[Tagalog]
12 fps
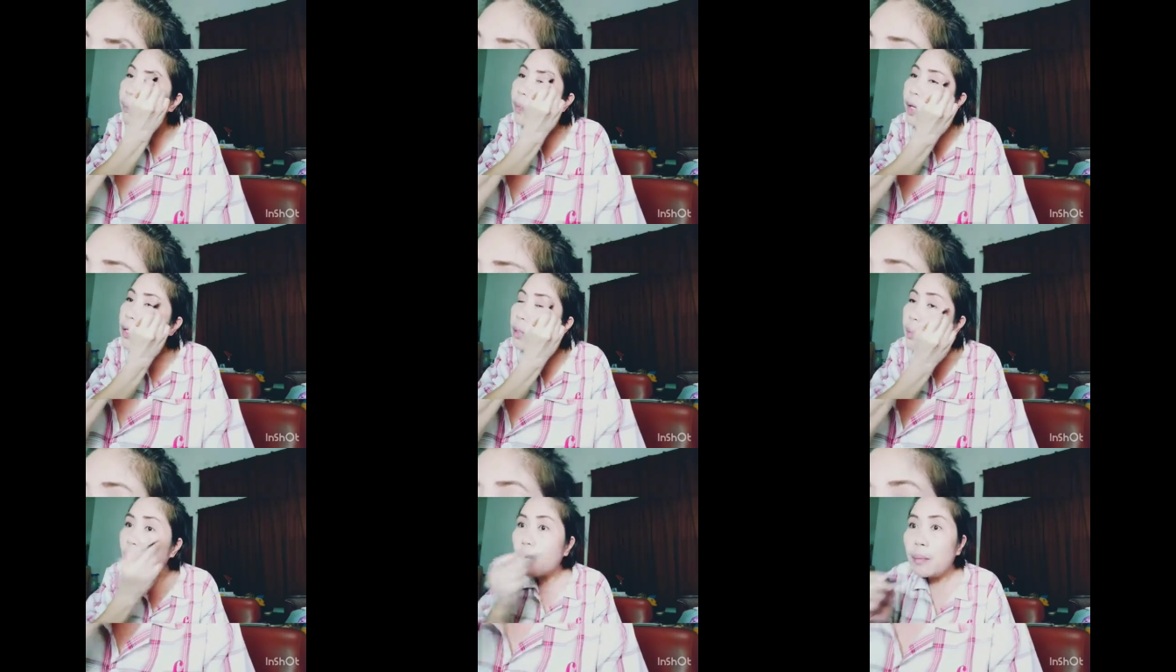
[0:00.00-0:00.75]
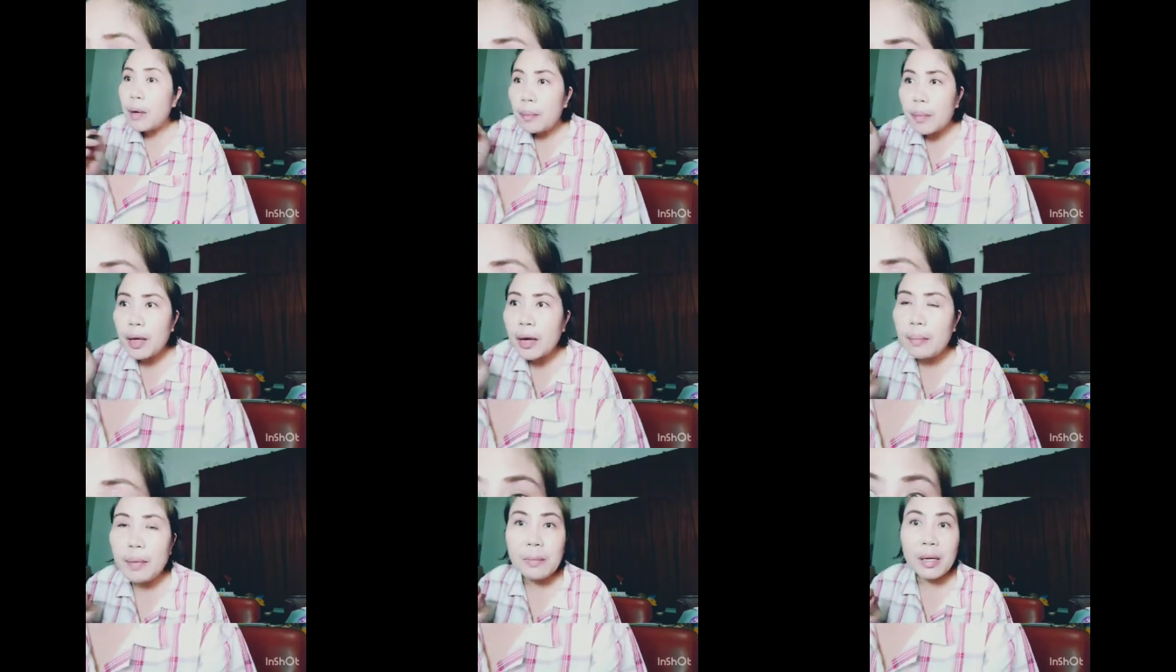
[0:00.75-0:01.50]
Kasi baka mamaya
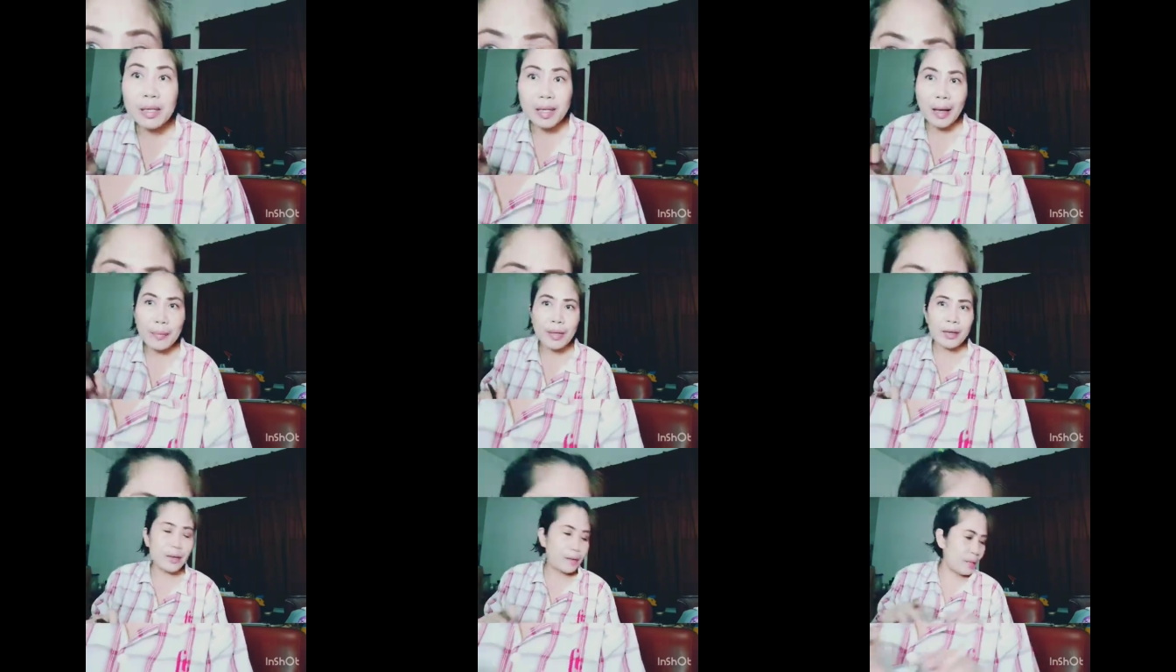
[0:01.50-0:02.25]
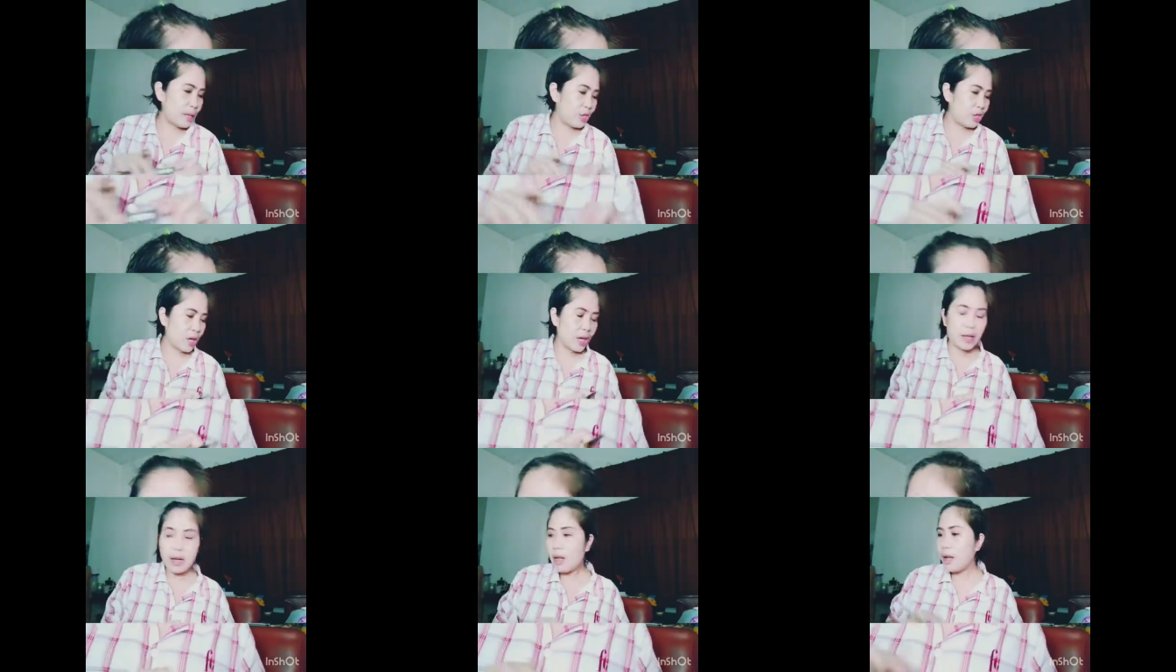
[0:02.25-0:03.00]
may magsabi niya naman dyan
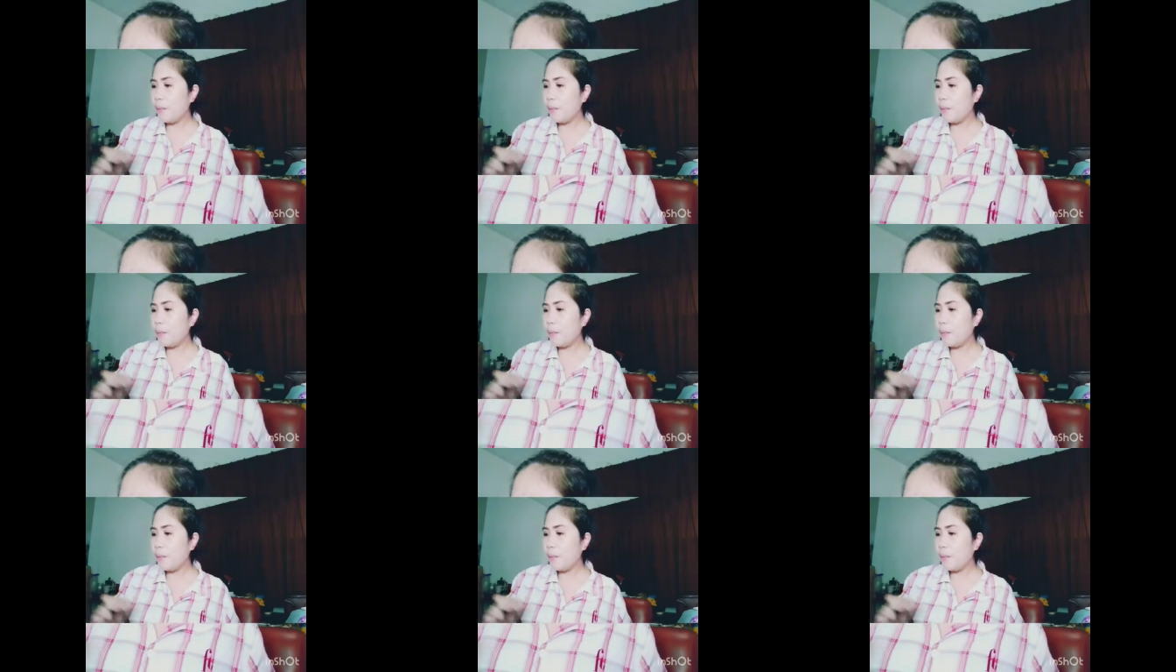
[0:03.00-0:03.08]
na